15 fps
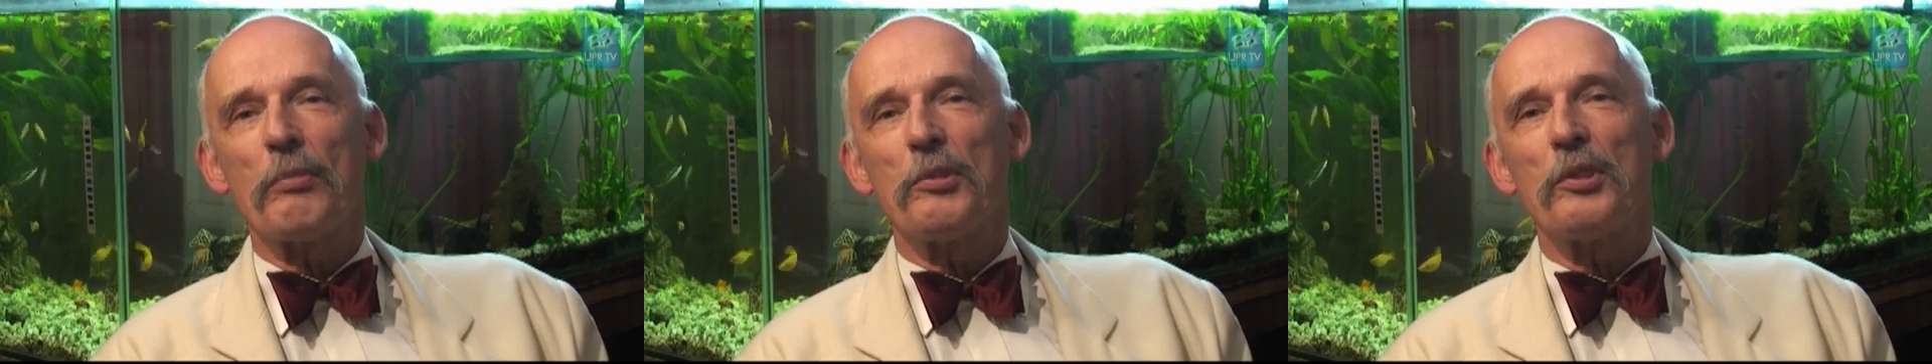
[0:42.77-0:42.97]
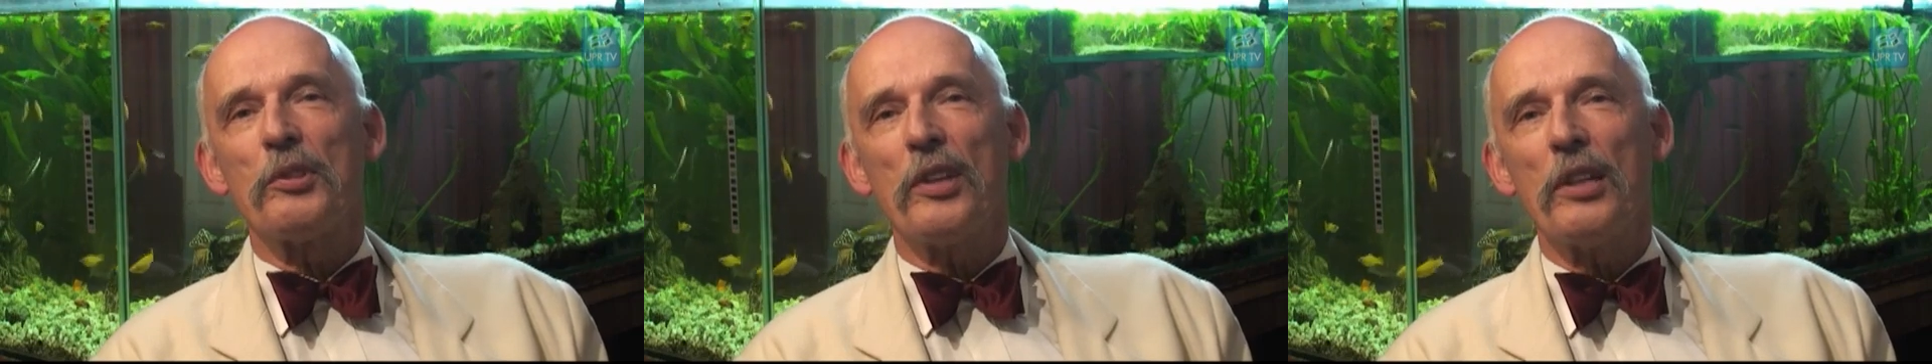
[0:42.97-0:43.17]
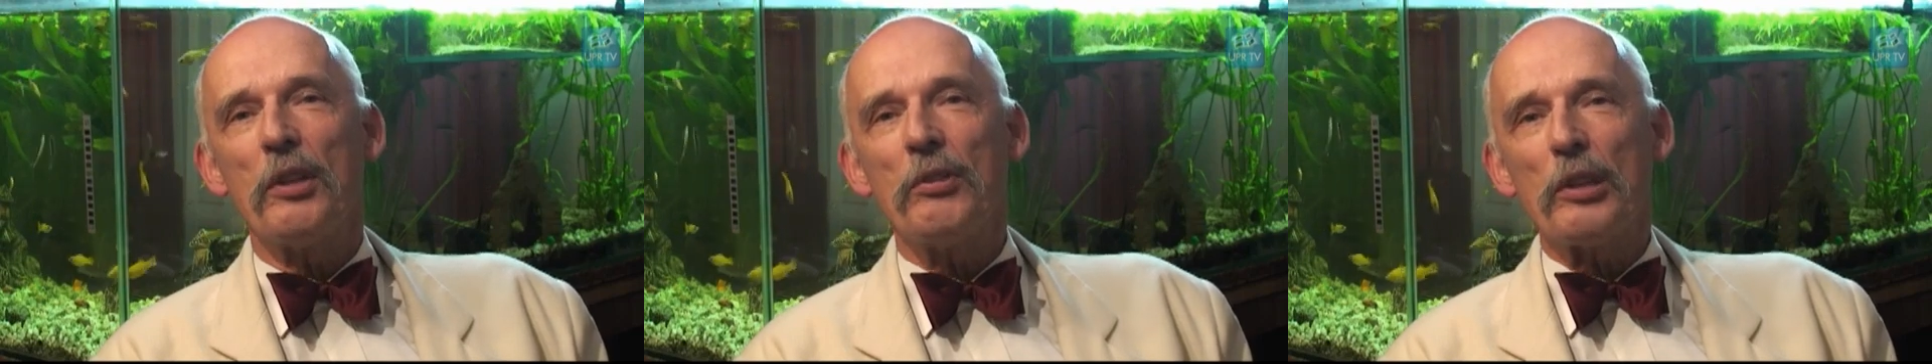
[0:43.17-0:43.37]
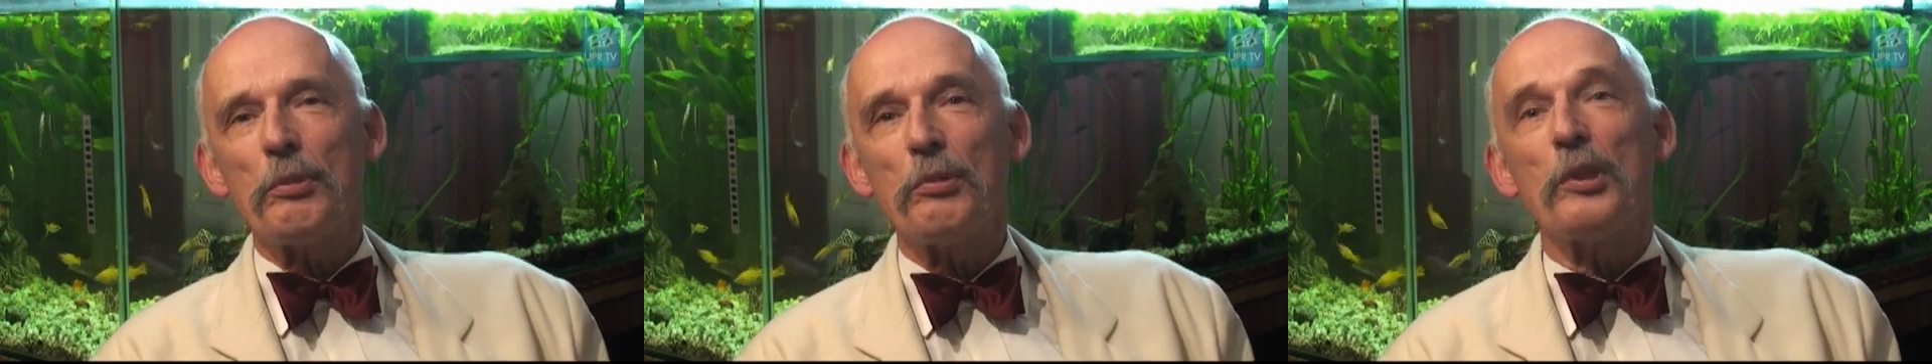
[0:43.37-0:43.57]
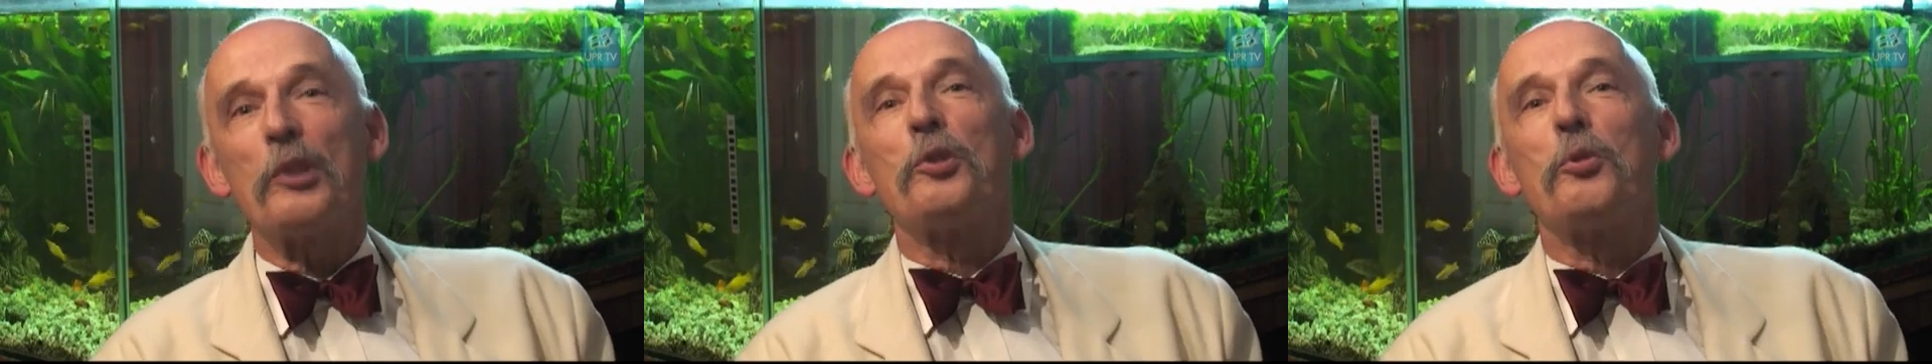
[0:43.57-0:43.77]
czy nie, tylko na tym, czy
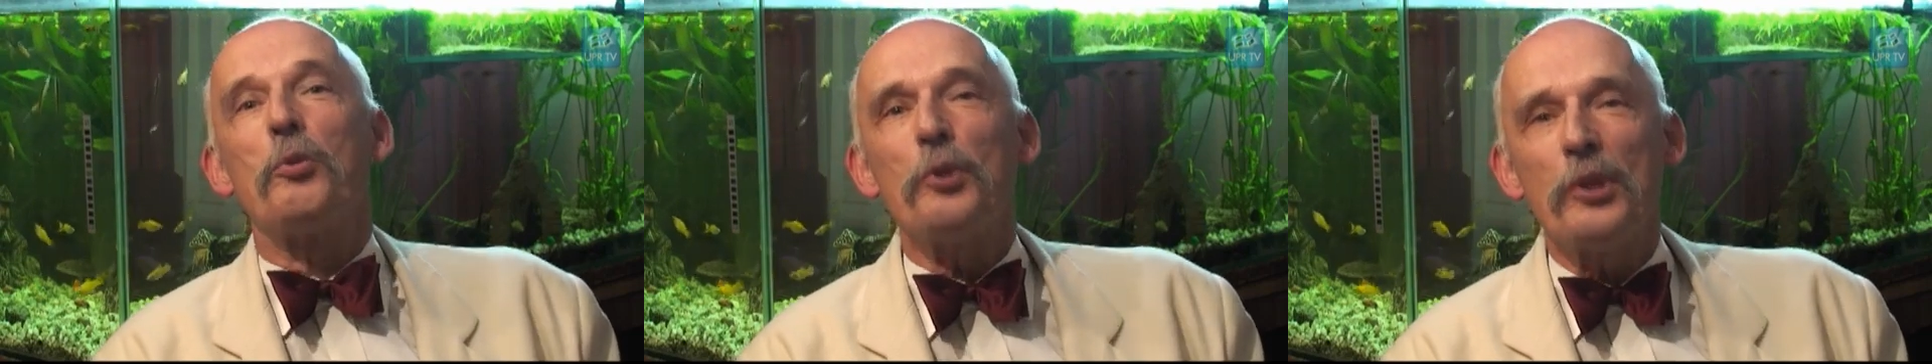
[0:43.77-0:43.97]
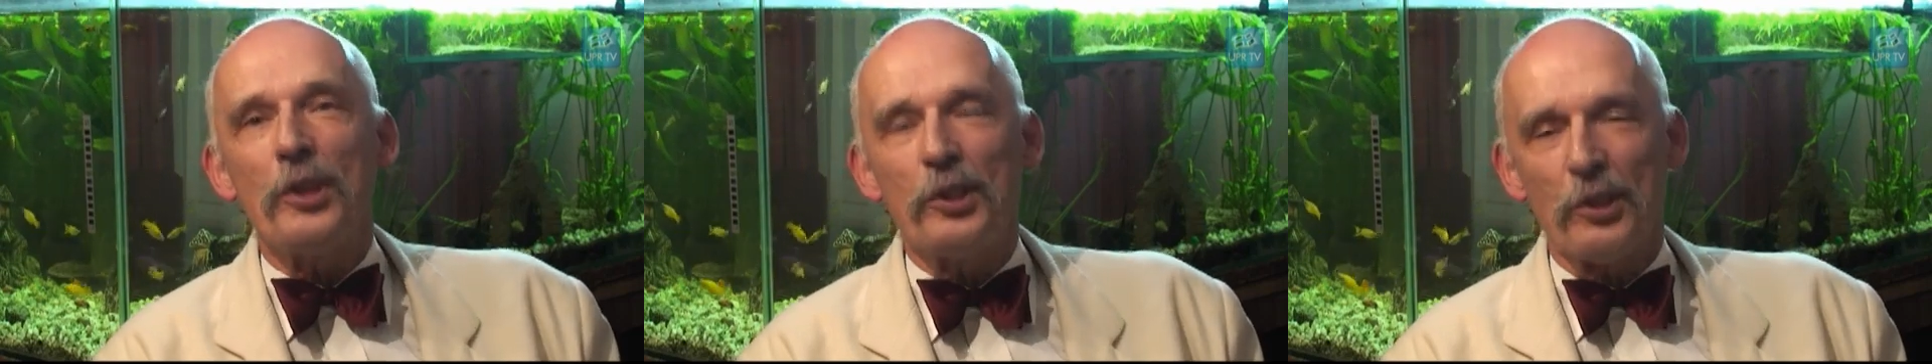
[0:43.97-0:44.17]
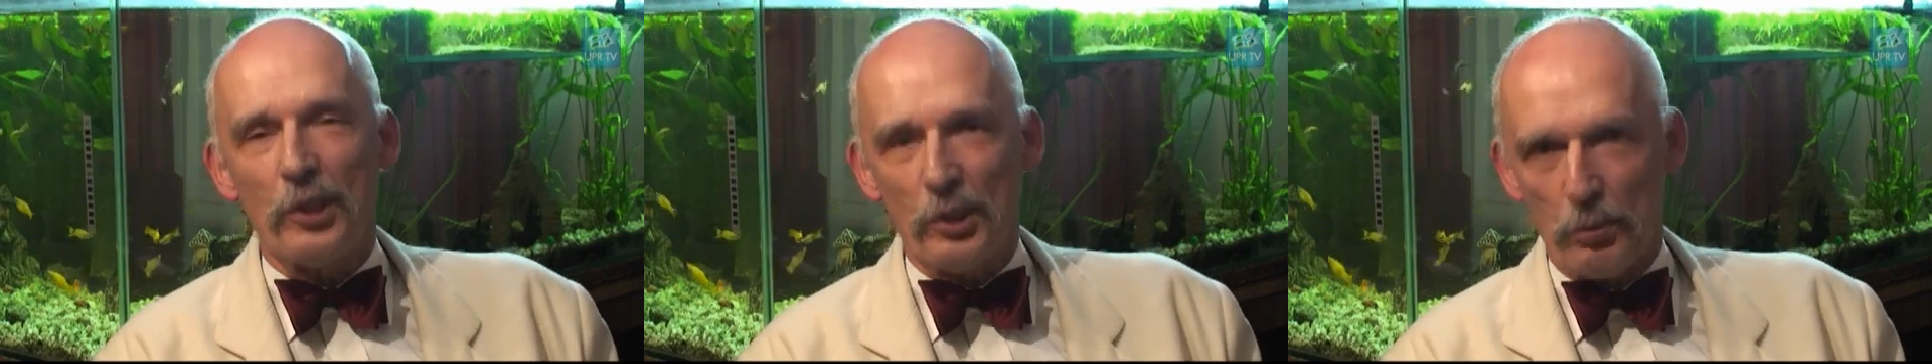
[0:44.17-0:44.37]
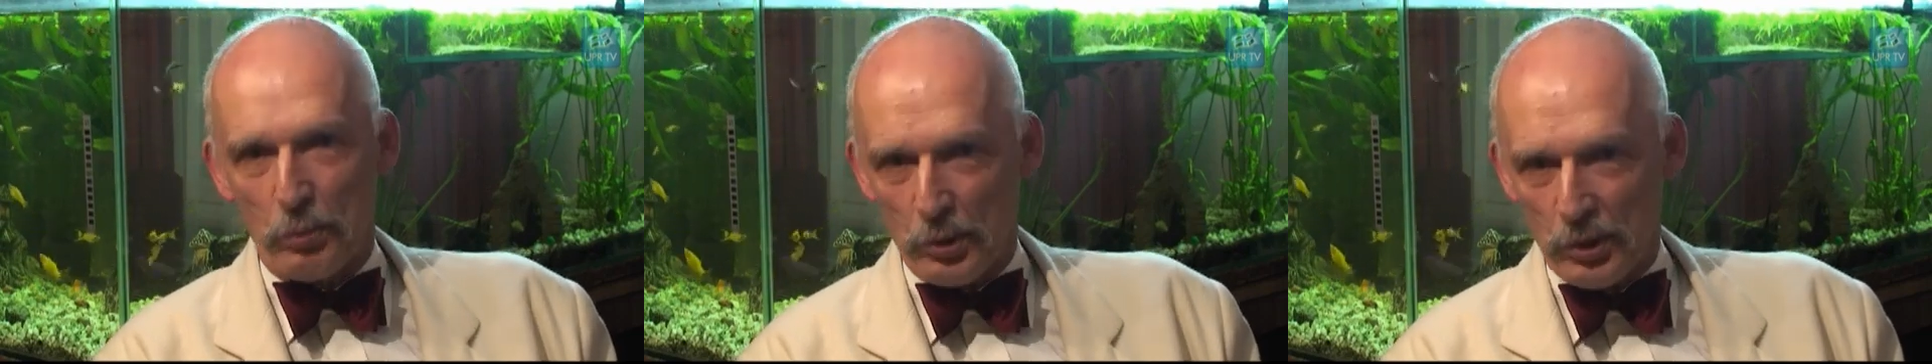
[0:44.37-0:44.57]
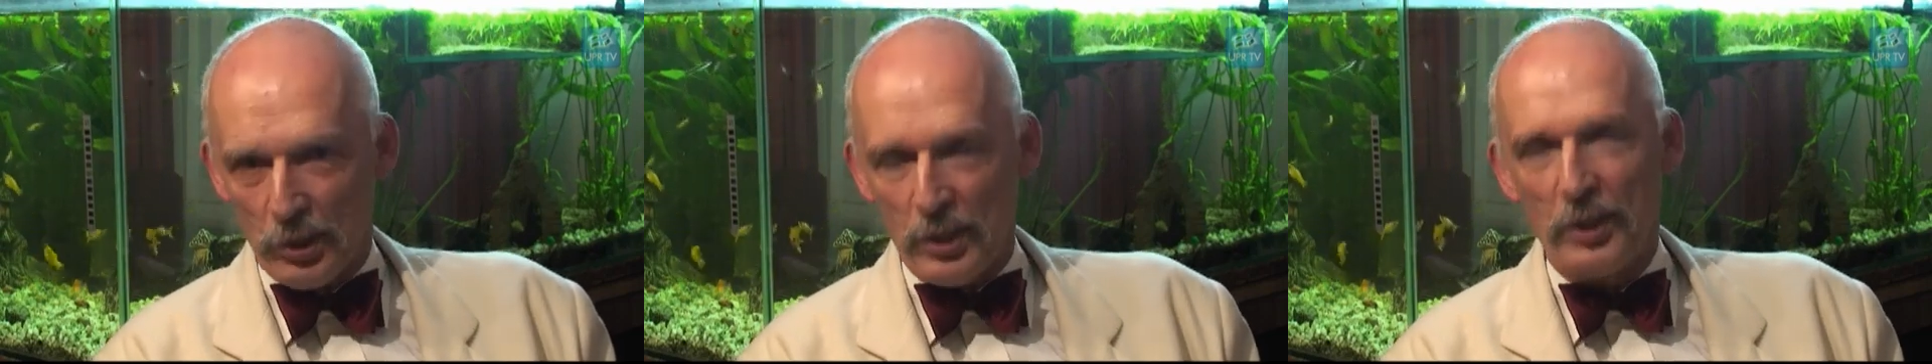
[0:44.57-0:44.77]
to jest słuszne, czy
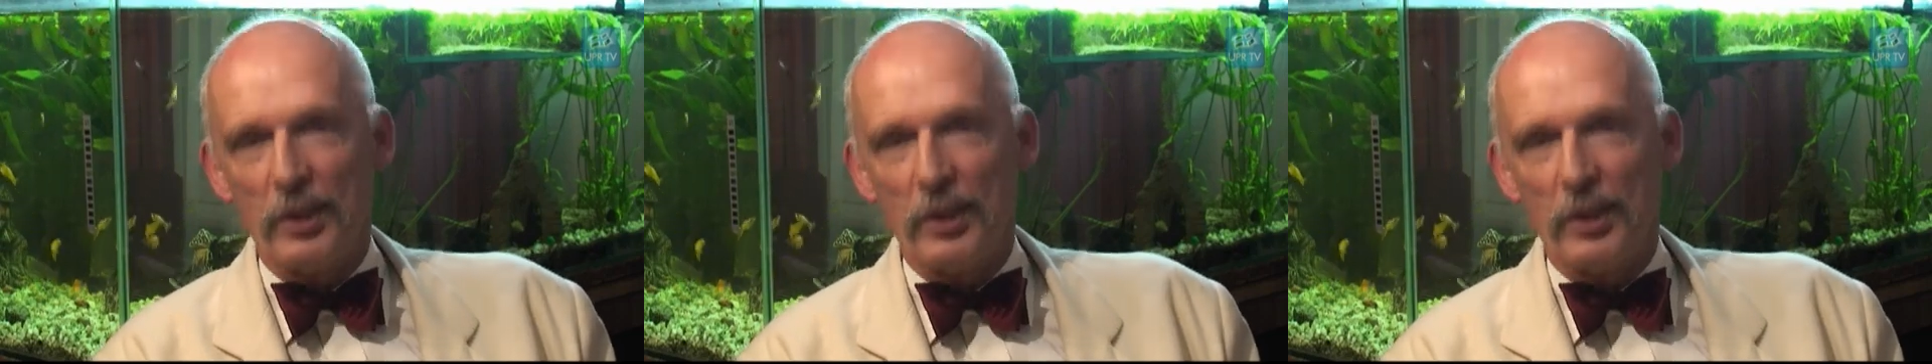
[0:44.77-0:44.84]
niesłuszne.